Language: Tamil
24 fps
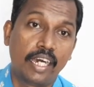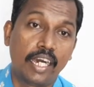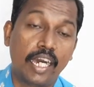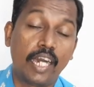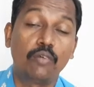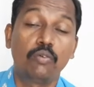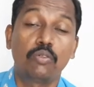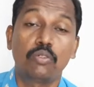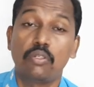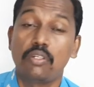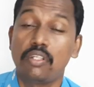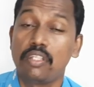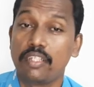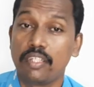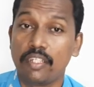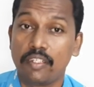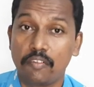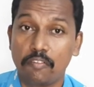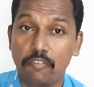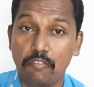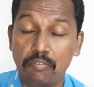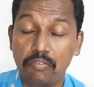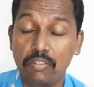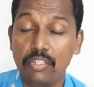அவருடைய
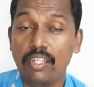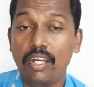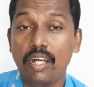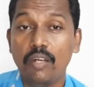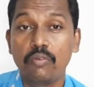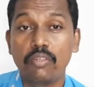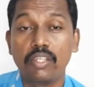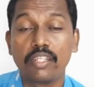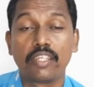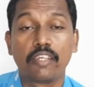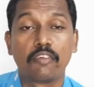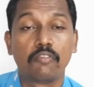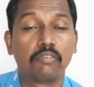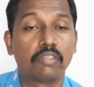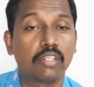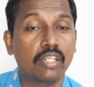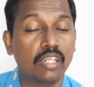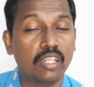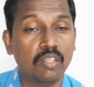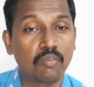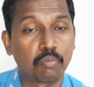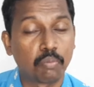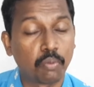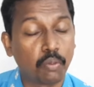விழாவில் என்
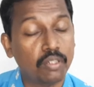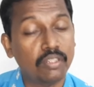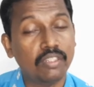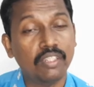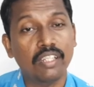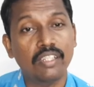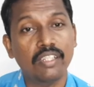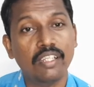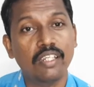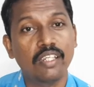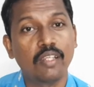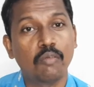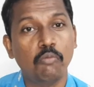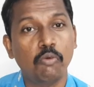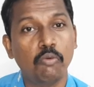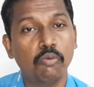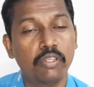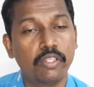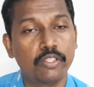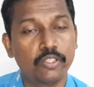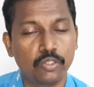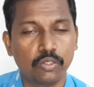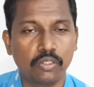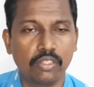விரலை போட்டால் தான்
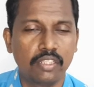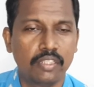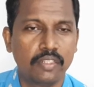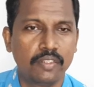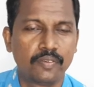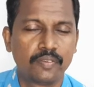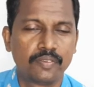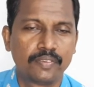நம்புவேன்னு சொல்லி